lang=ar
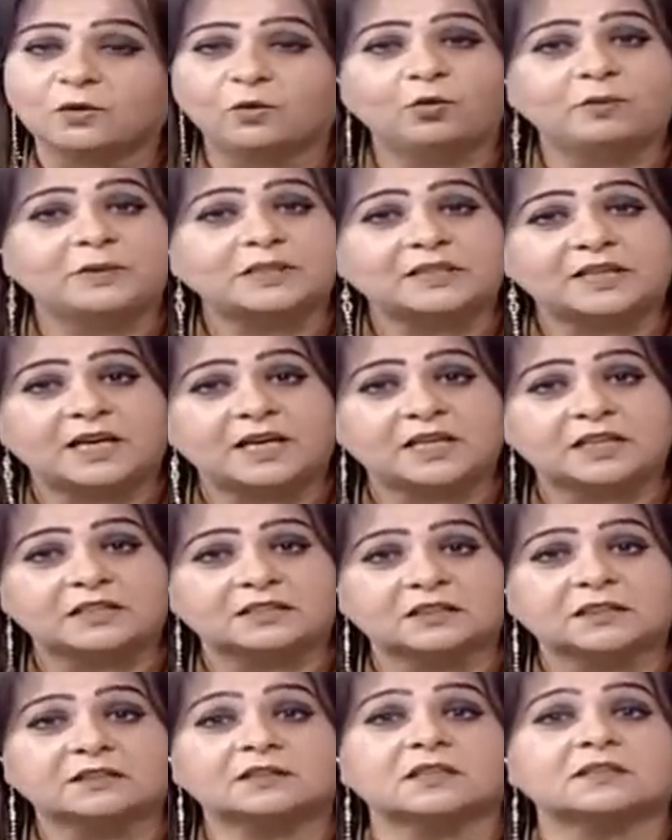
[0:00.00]
وبالتالي
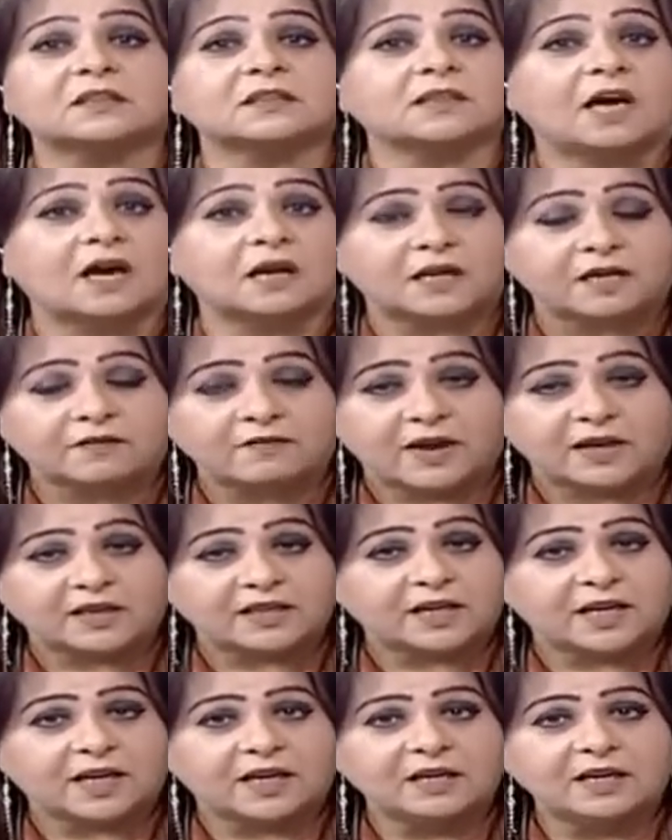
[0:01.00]
تقدر تتعرف
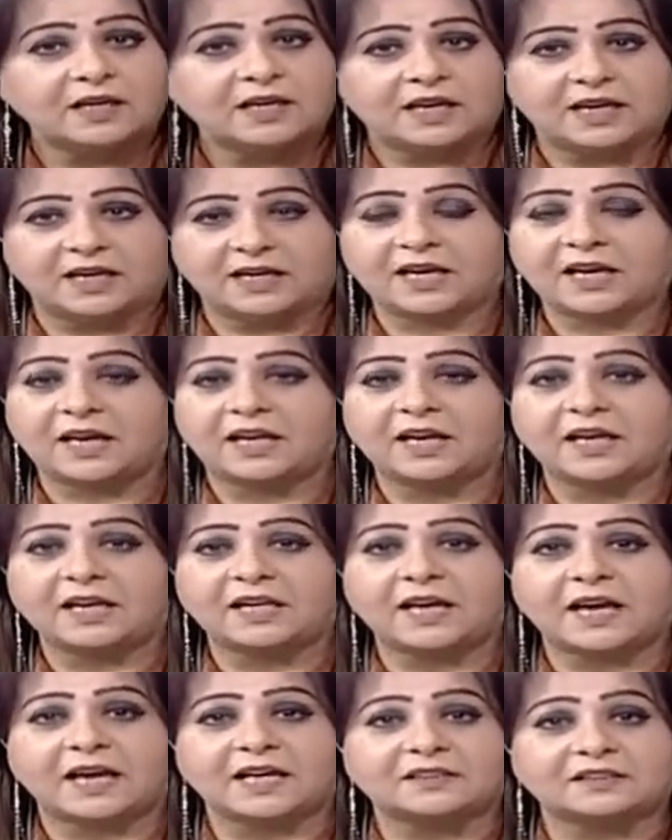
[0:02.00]
عليها
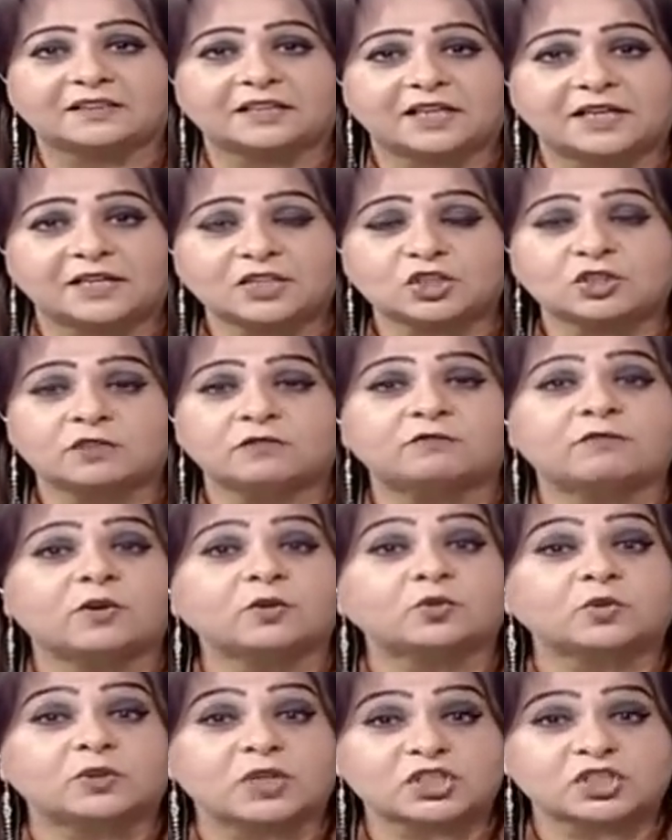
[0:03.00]
الخلايا التي اتش
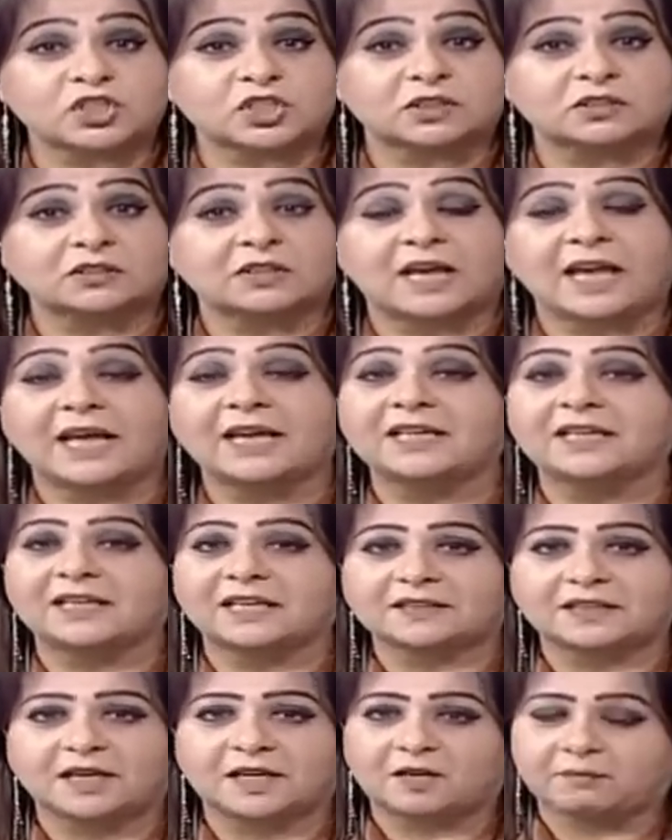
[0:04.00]
فتنشط
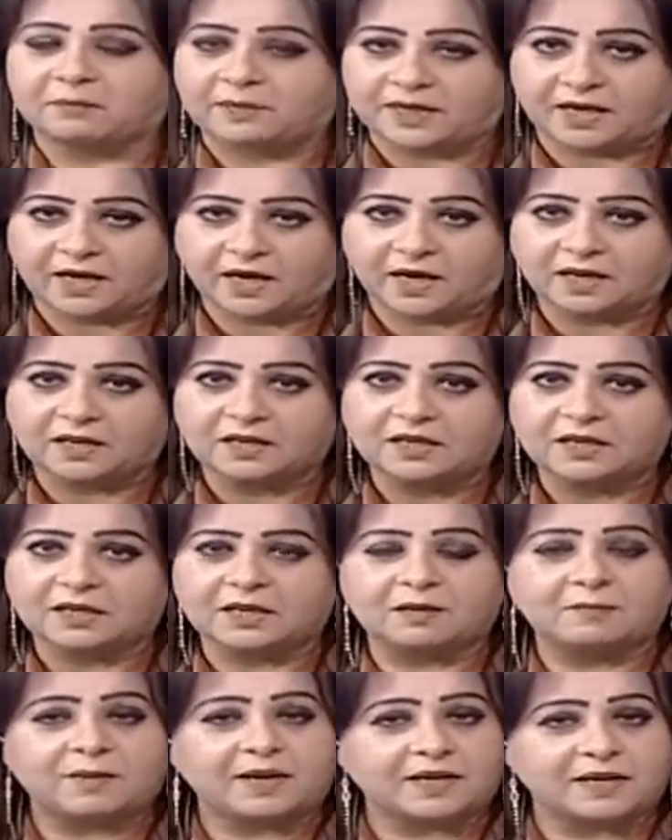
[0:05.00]
اليتي المناعه
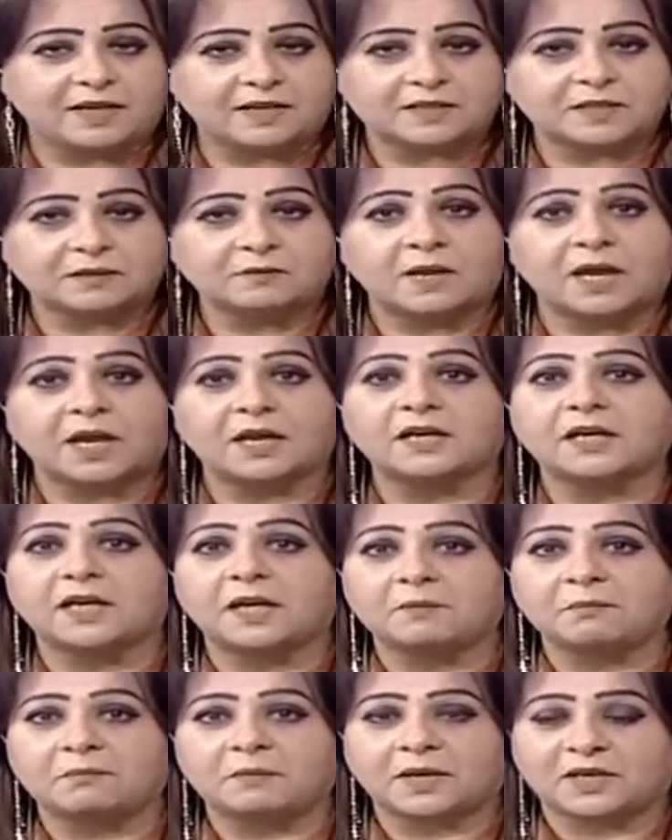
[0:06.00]
يبقى لازم
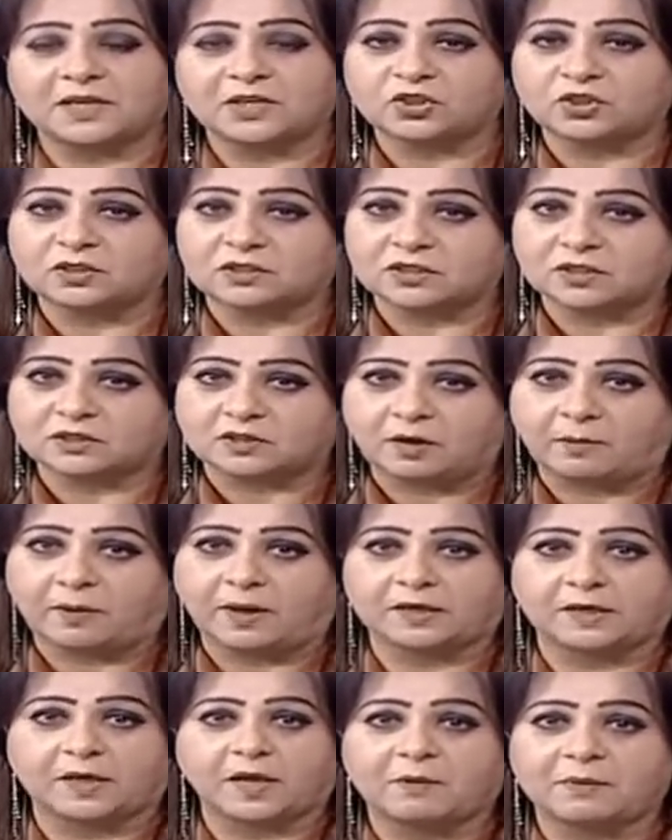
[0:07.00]
الام اتش سي طبعا
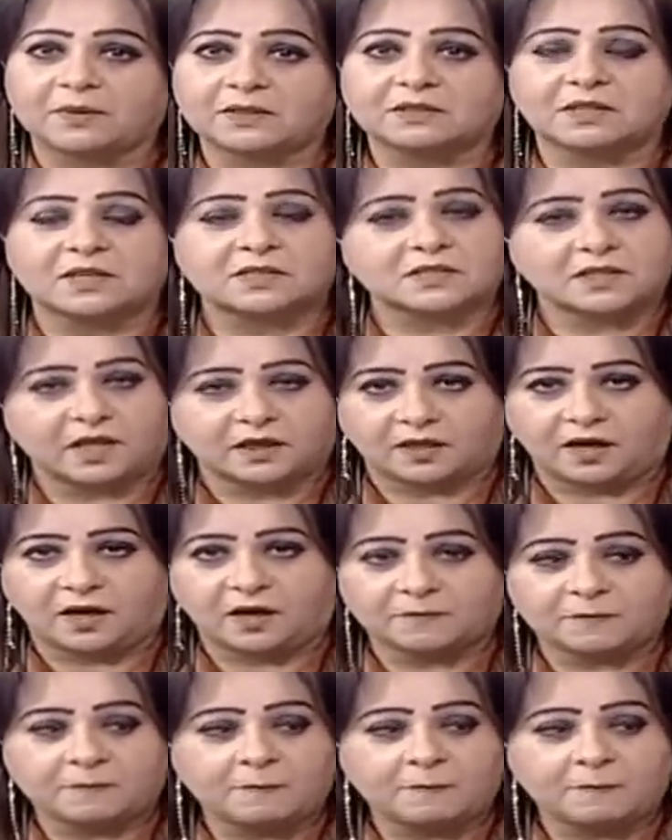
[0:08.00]
اجابتنا الصحيحه